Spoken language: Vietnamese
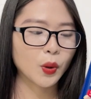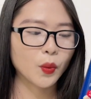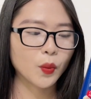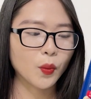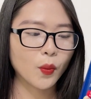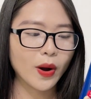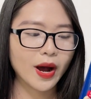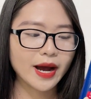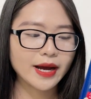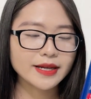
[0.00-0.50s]

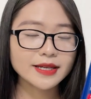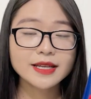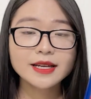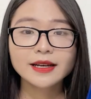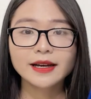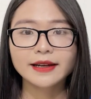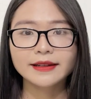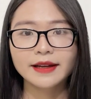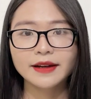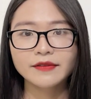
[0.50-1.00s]
Ngoài những
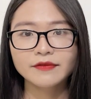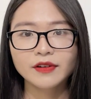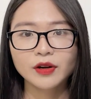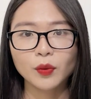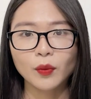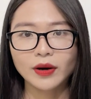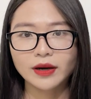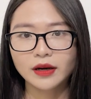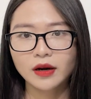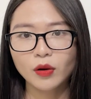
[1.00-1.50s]
cái thành phần
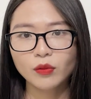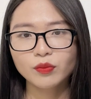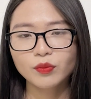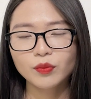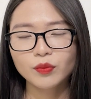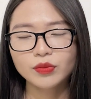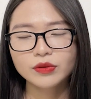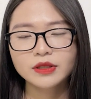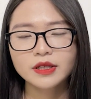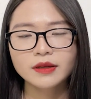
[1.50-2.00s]
hoạt động
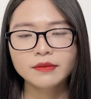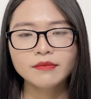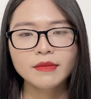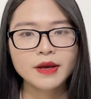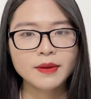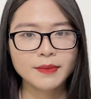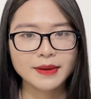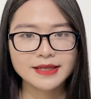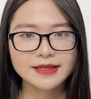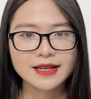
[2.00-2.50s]
trên
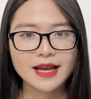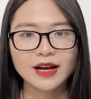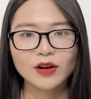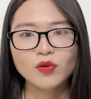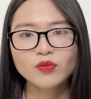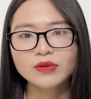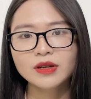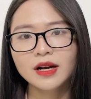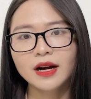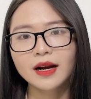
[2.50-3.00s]
bề mặt da
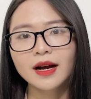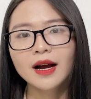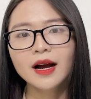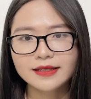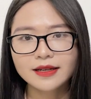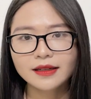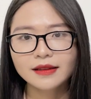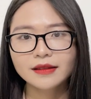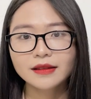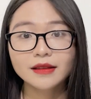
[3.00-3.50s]
cũng như là
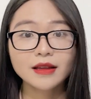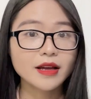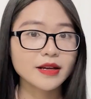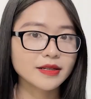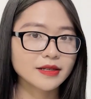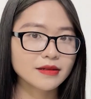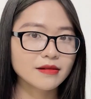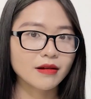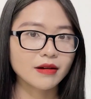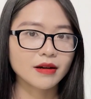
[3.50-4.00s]
chất tẩy
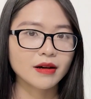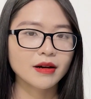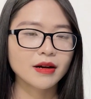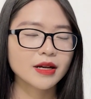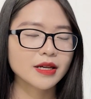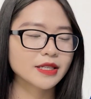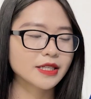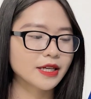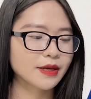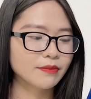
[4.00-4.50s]
rửa
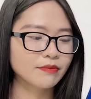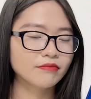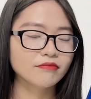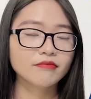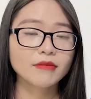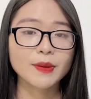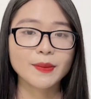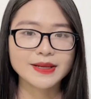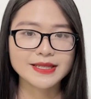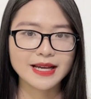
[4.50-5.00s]
trên
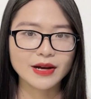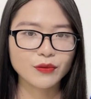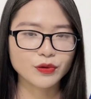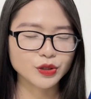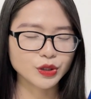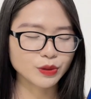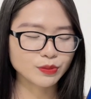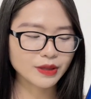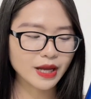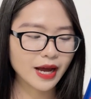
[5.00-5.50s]
bề mặt da của
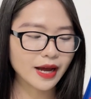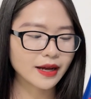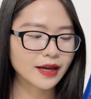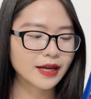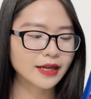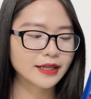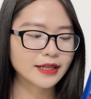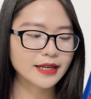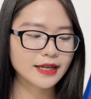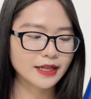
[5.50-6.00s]
chúng ta,
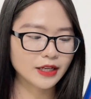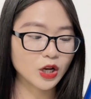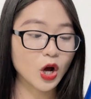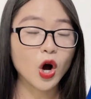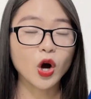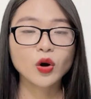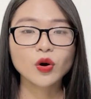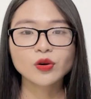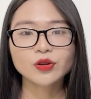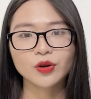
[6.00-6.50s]
thì
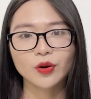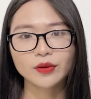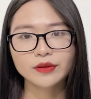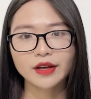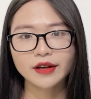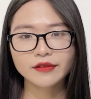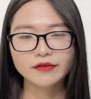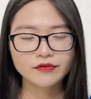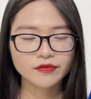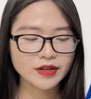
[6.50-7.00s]
nó còn có
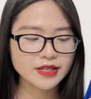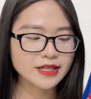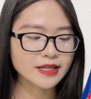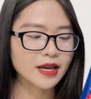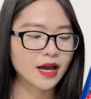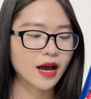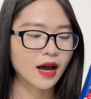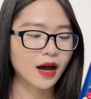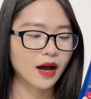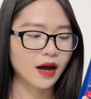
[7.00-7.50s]
thành phần
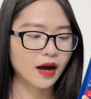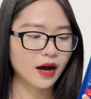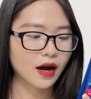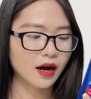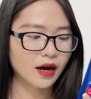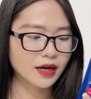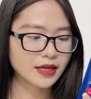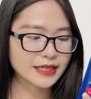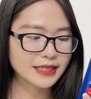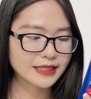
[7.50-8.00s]

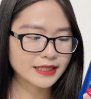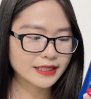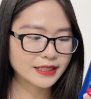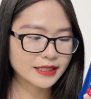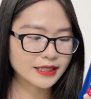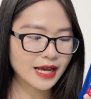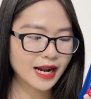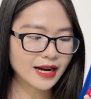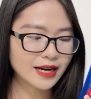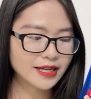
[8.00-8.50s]

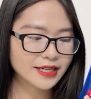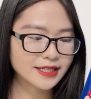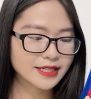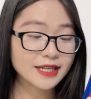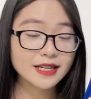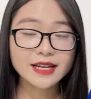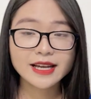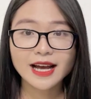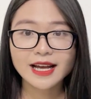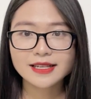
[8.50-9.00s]

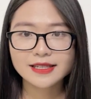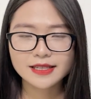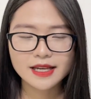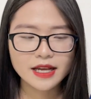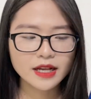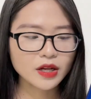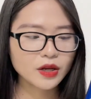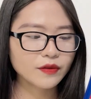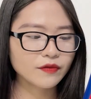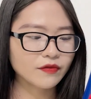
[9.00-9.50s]
salicylic
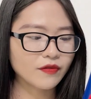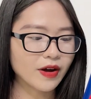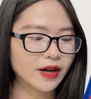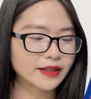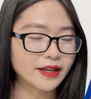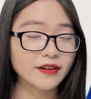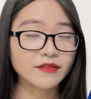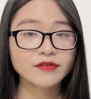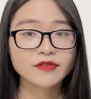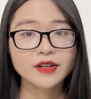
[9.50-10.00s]
acid và
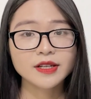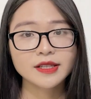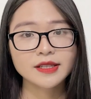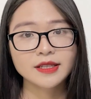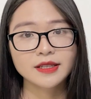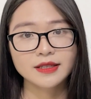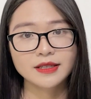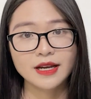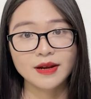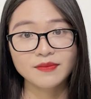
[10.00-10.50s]
thành phần
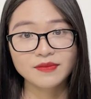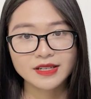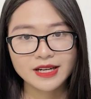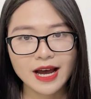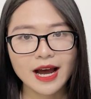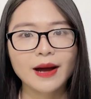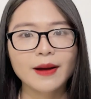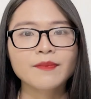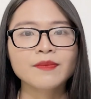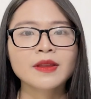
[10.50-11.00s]
tràm
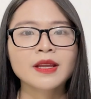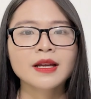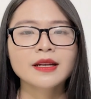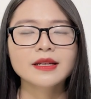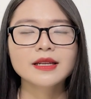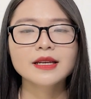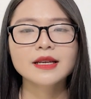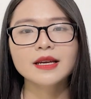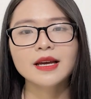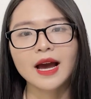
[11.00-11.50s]
trà.
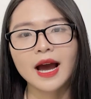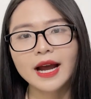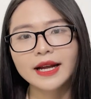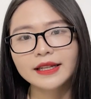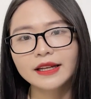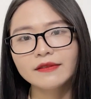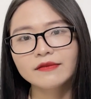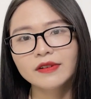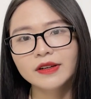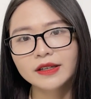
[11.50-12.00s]
Thì hai
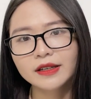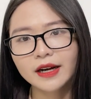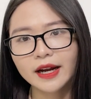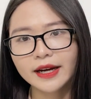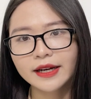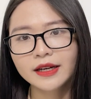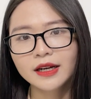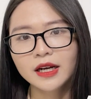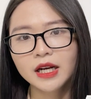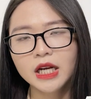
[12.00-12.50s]
thành phần
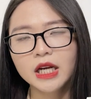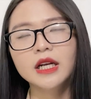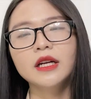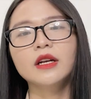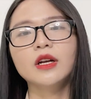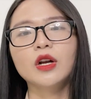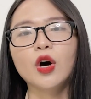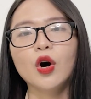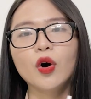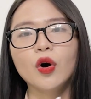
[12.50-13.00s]
này
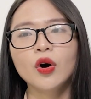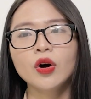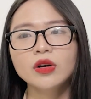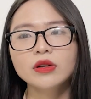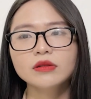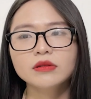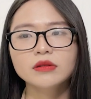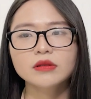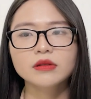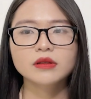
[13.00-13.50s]
nó
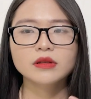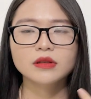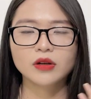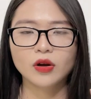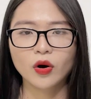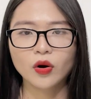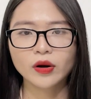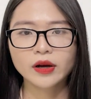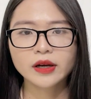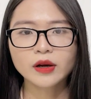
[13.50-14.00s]

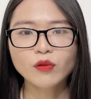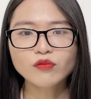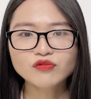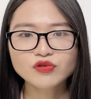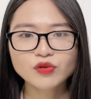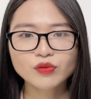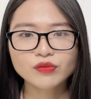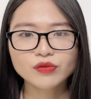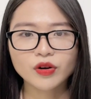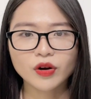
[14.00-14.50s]
có cái công
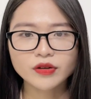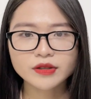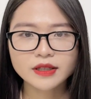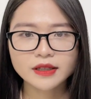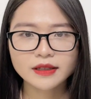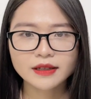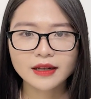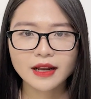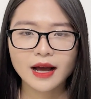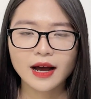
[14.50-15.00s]
dụng đó
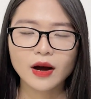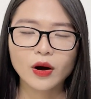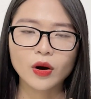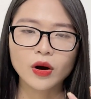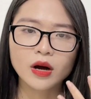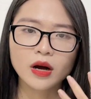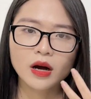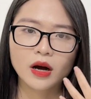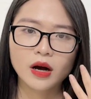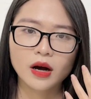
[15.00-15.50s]
chính là
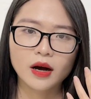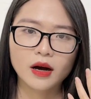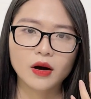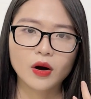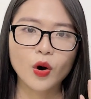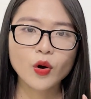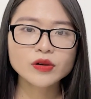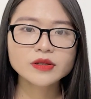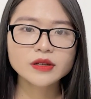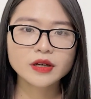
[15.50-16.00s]

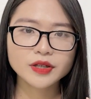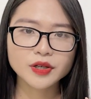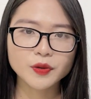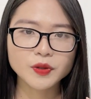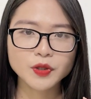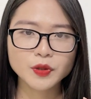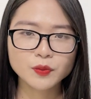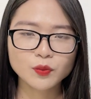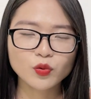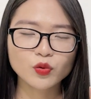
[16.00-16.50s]
hỗ trợ điều
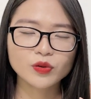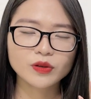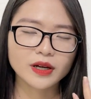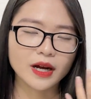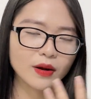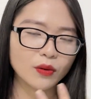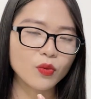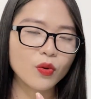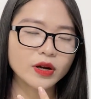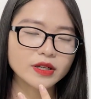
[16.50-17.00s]
trị mụn,
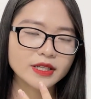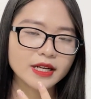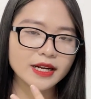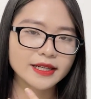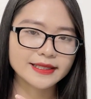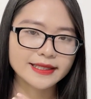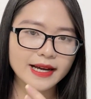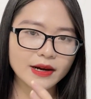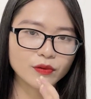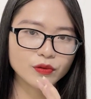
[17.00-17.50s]
kháng khuẩn trên
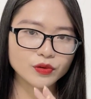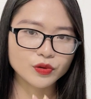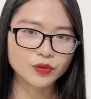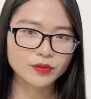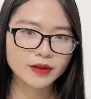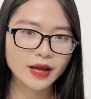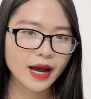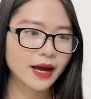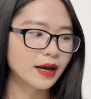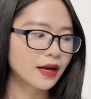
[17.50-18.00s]
làn da của chúng
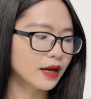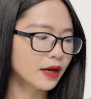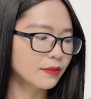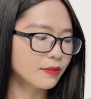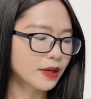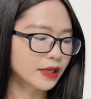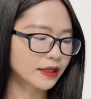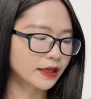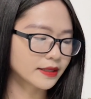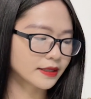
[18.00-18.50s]
ta.
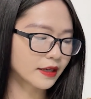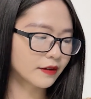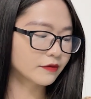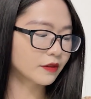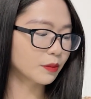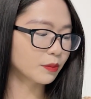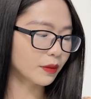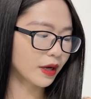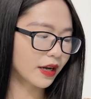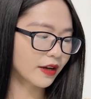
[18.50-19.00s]
Mình thấy sản
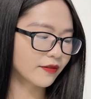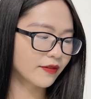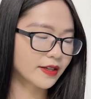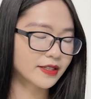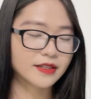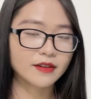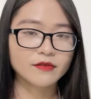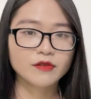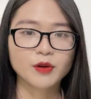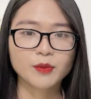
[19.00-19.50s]
phẩm này và
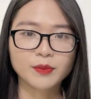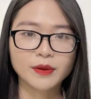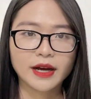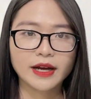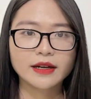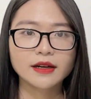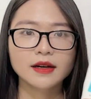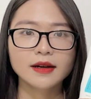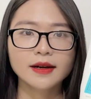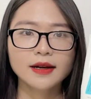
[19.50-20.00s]
sản phẩm
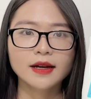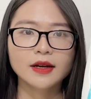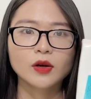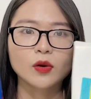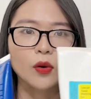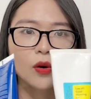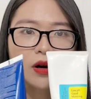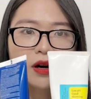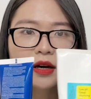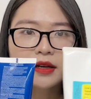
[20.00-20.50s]
này ạ,
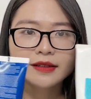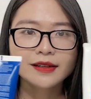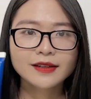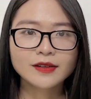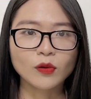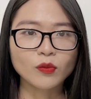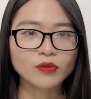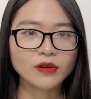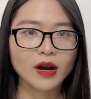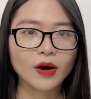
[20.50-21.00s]
nó gần
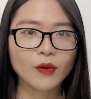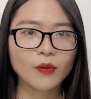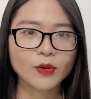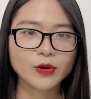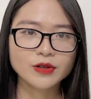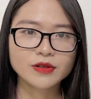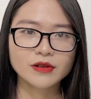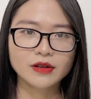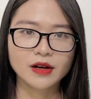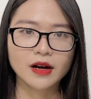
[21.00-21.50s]
giống nhau mọi
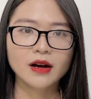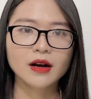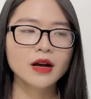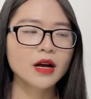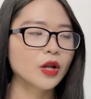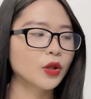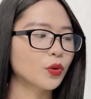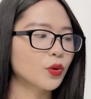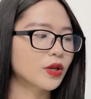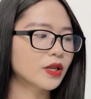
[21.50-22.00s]
người ạ.
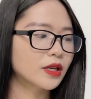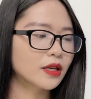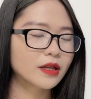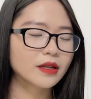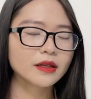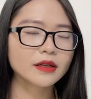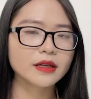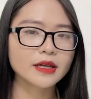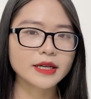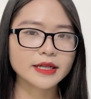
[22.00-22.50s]
Tuy
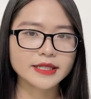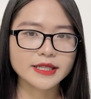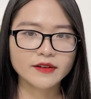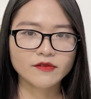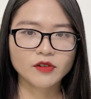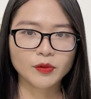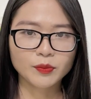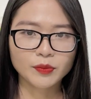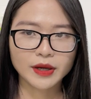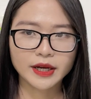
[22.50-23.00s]
nhiên thì sản
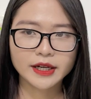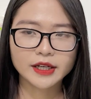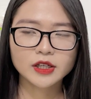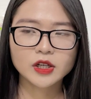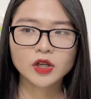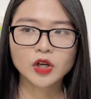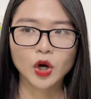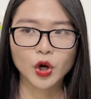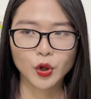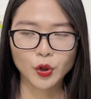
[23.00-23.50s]
phẩm này
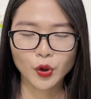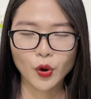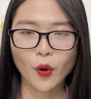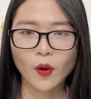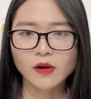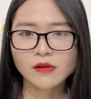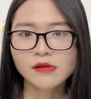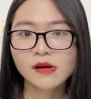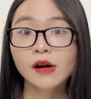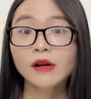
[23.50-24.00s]
nó có
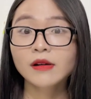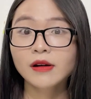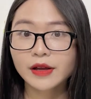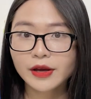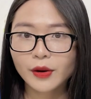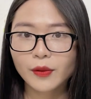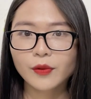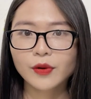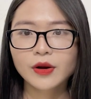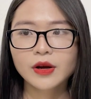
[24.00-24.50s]
hương
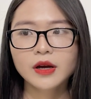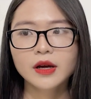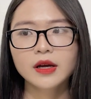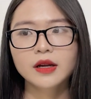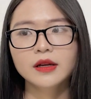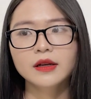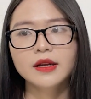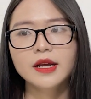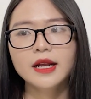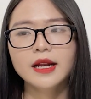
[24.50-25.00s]
liệu
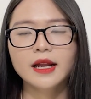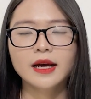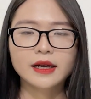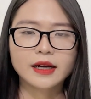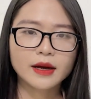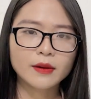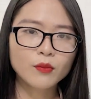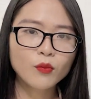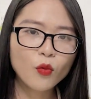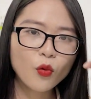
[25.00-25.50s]
nên là
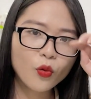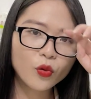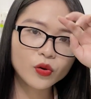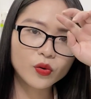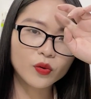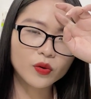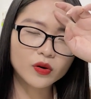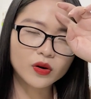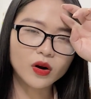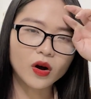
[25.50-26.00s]
cái mùi
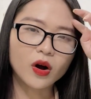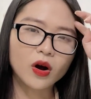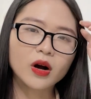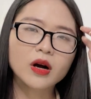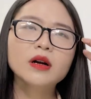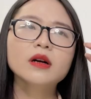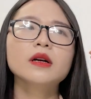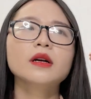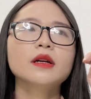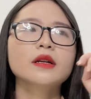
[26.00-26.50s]
của
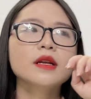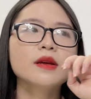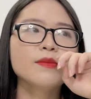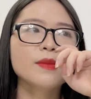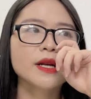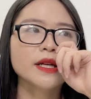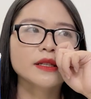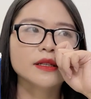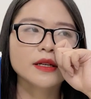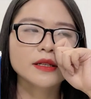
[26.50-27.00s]
nó thì
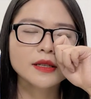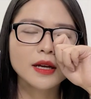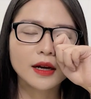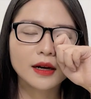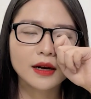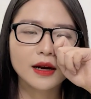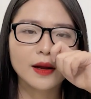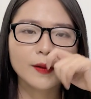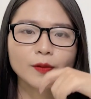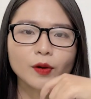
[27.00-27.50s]
mình thấy
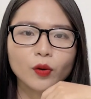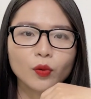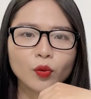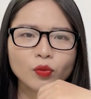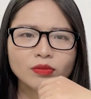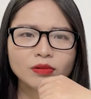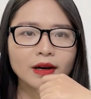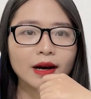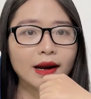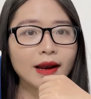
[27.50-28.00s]
rằng là nó
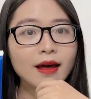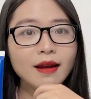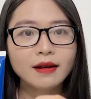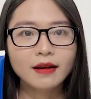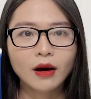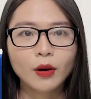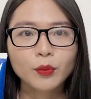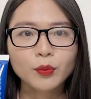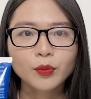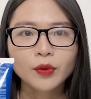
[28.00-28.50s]
cũng khá là
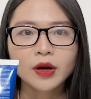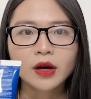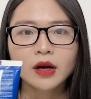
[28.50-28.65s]
nồng.